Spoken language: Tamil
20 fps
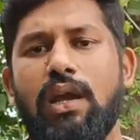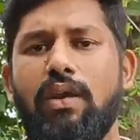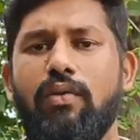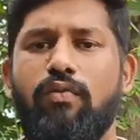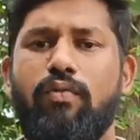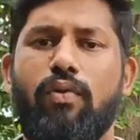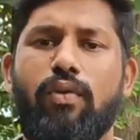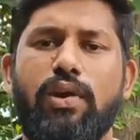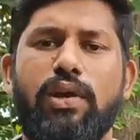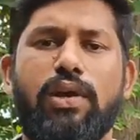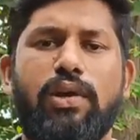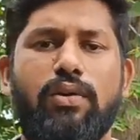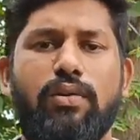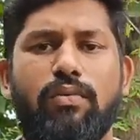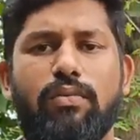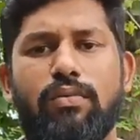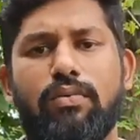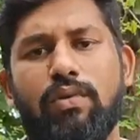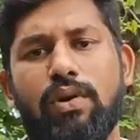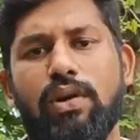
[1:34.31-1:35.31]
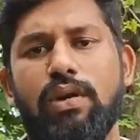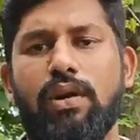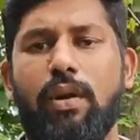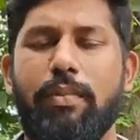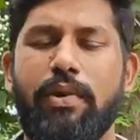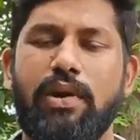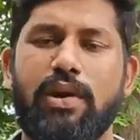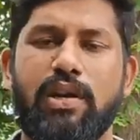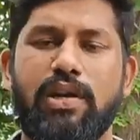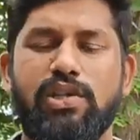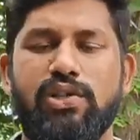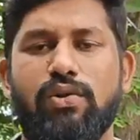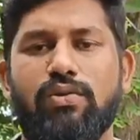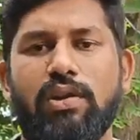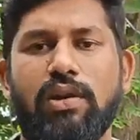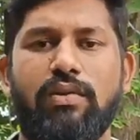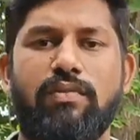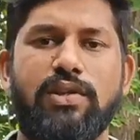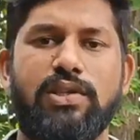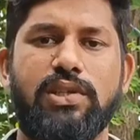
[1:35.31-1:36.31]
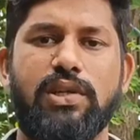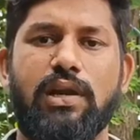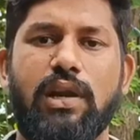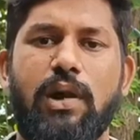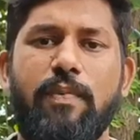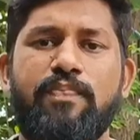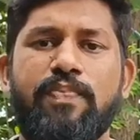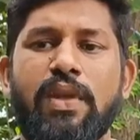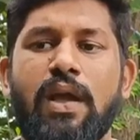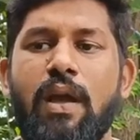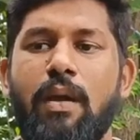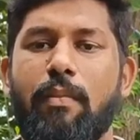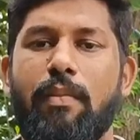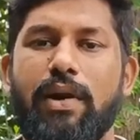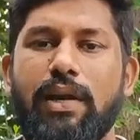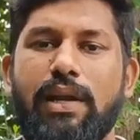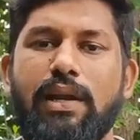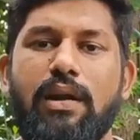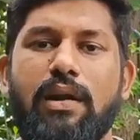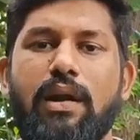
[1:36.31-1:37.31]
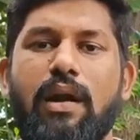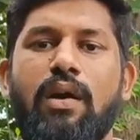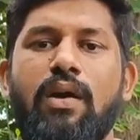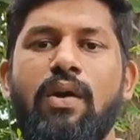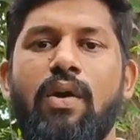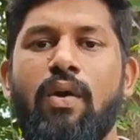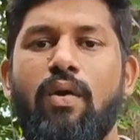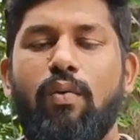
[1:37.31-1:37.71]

இல்லை ஃபோர் இன்ட்டு ஒன்று அப்படின்ற ரேஷியோ கூட நீங்கள் வச்சிருக்கலாம் பட் என்னென்னா